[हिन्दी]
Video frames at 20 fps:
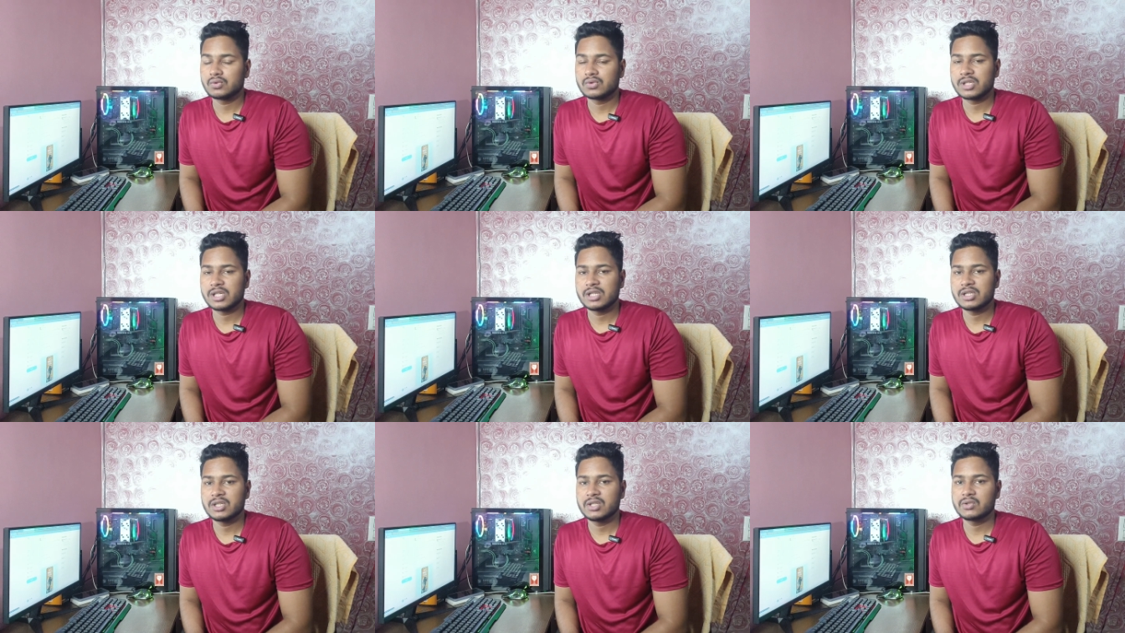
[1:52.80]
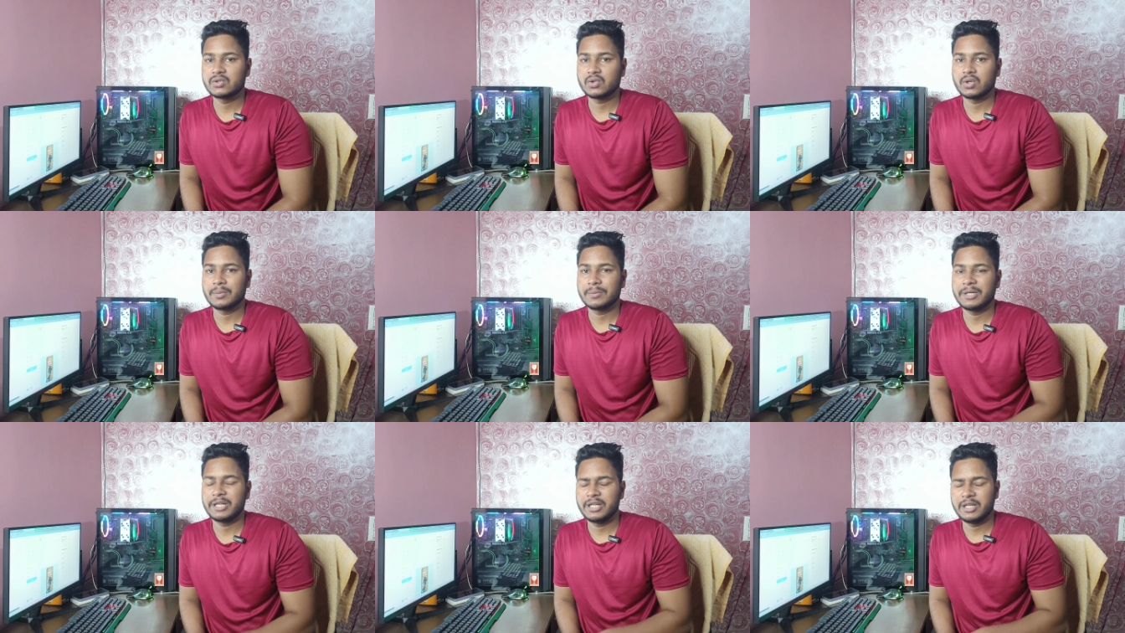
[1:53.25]
तो उसका
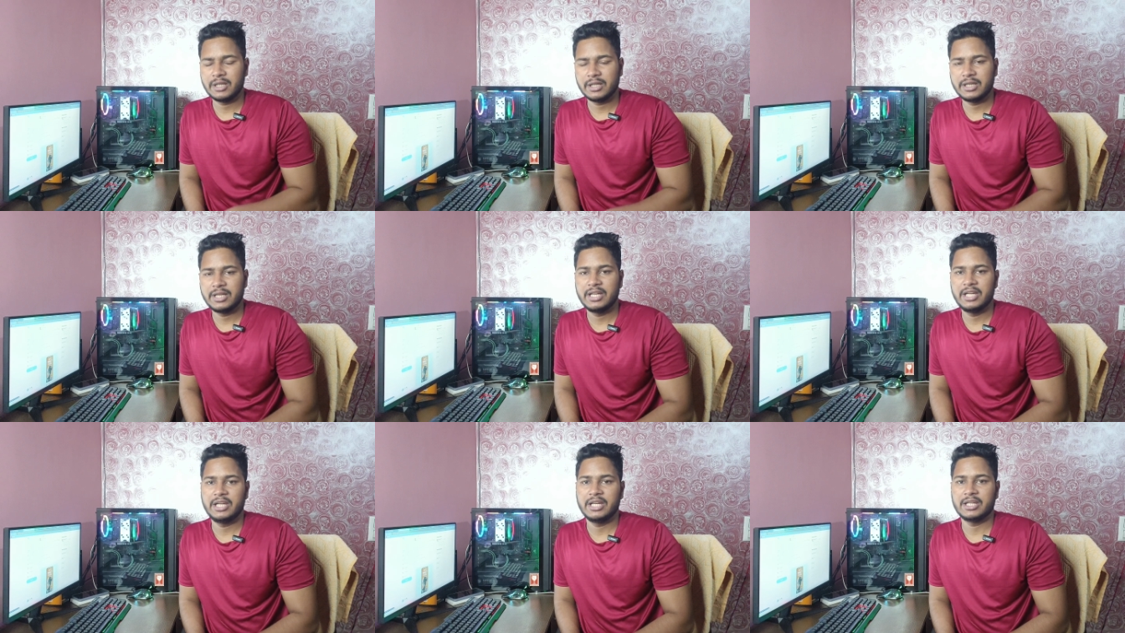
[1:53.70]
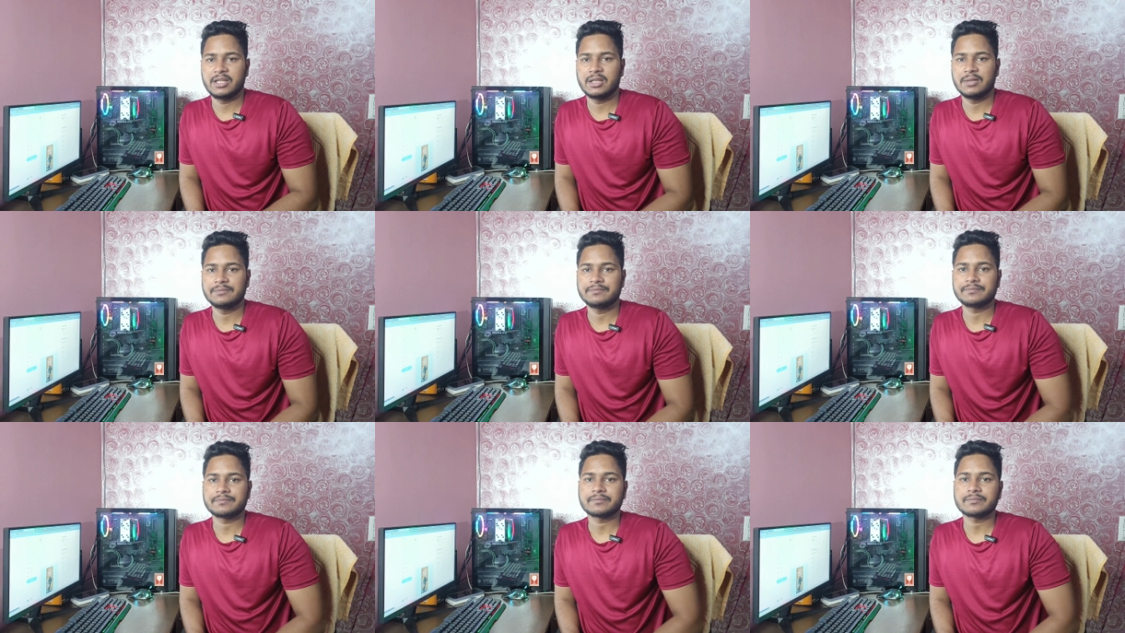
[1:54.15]
स्क्रीन मैंने ले लिया
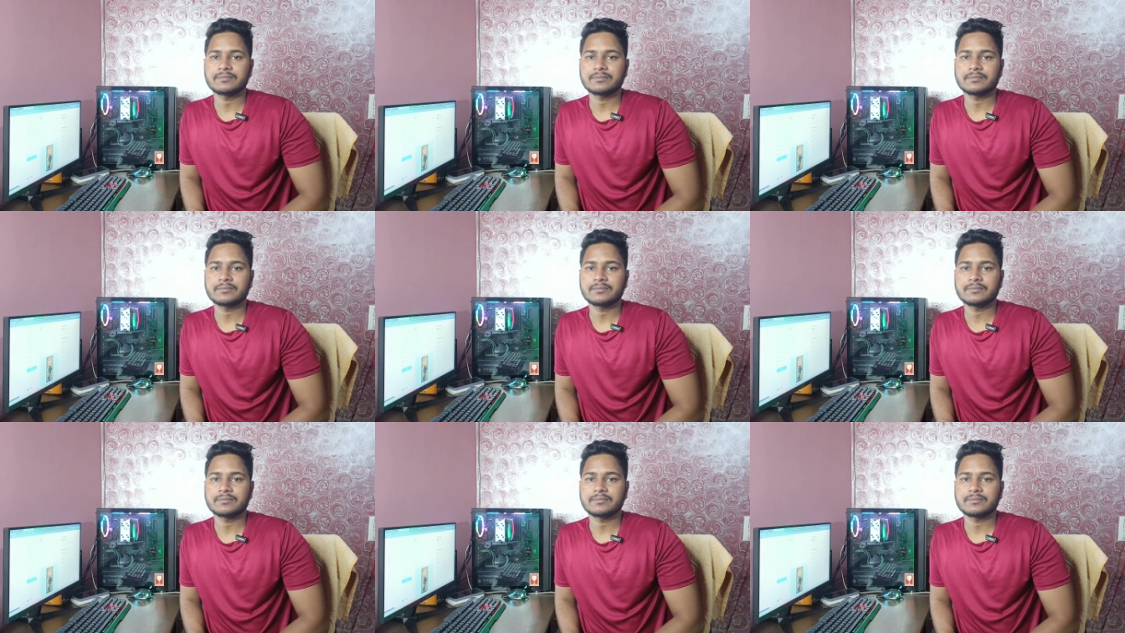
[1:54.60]
था